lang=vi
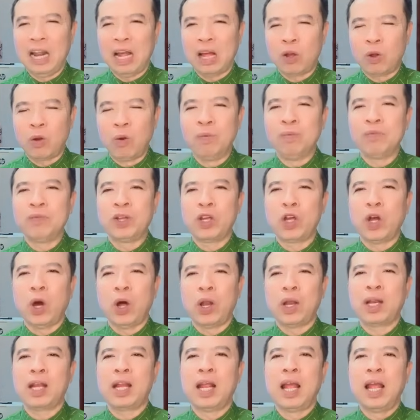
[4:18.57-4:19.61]
tức là cùng với
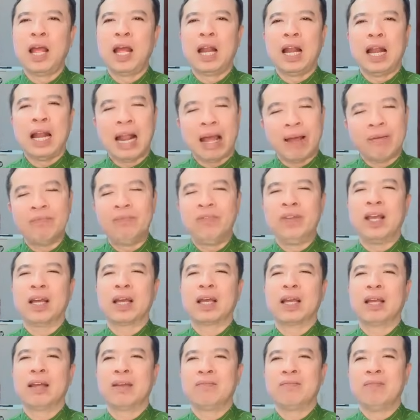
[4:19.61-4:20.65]
con làm
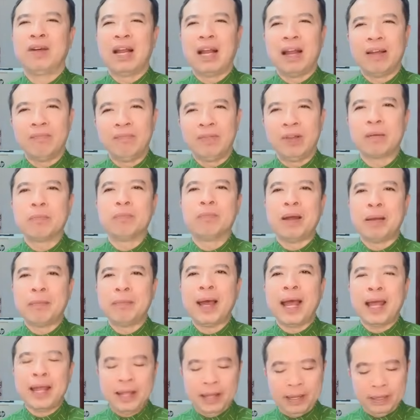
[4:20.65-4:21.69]
việc và làm việc
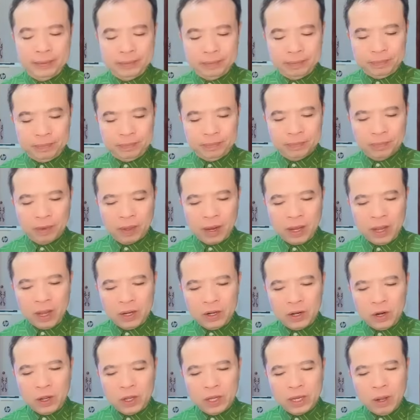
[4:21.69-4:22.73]
mãi mãi
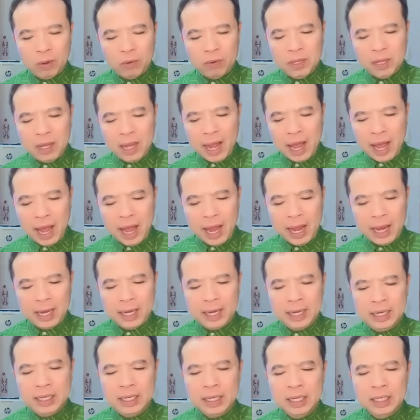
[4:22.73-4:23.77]
rồi câu thứ
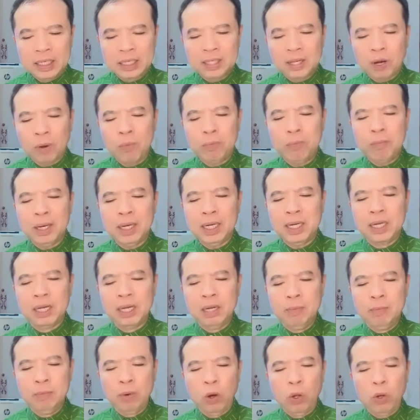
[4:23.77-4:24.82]
hai trong bất
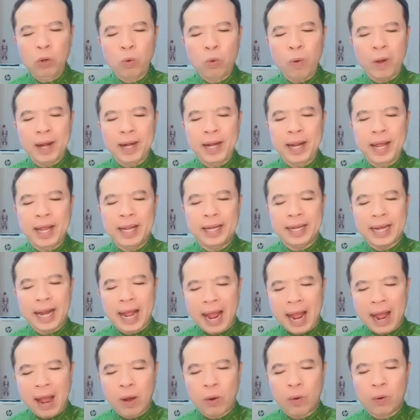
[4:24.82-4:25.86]
cứ mối quan hệ
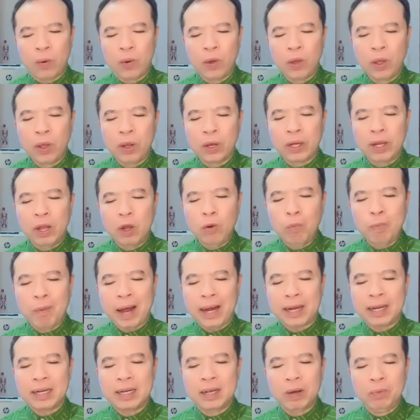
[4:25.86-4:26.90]
nào nếu
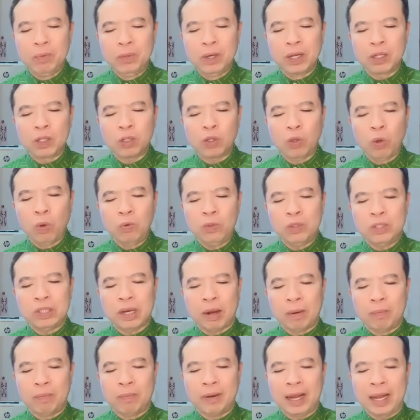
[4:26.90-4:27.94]
bạn không được tôn
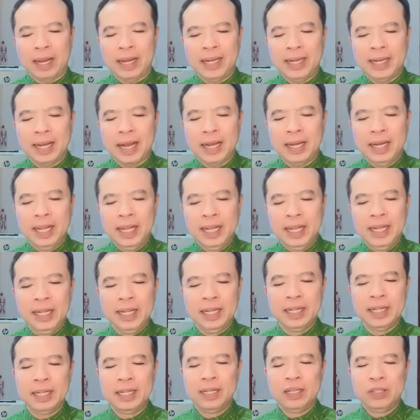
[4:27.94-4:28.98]
trọng hãy ra
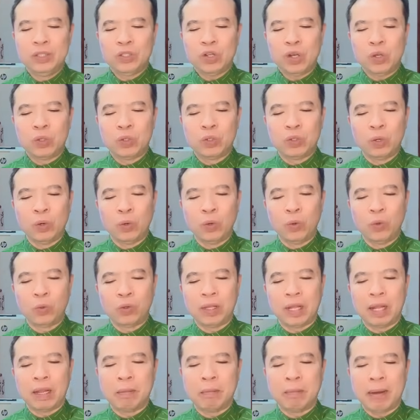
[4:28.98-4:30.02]
đi cho
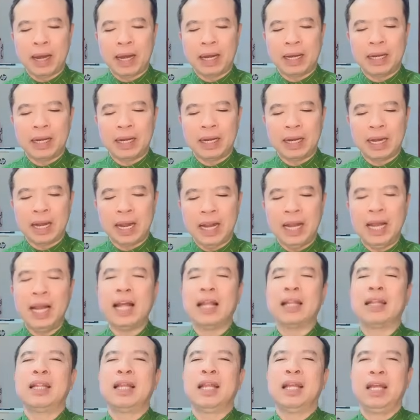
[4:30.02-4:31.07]
dù tình bạn hay
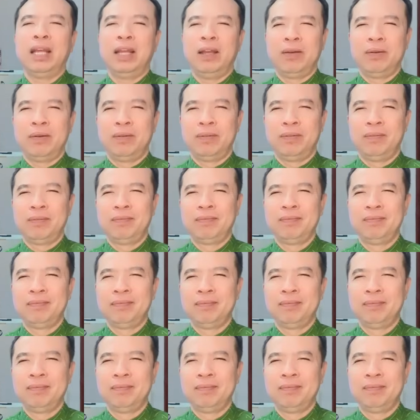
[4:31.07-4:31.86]
là tình yêu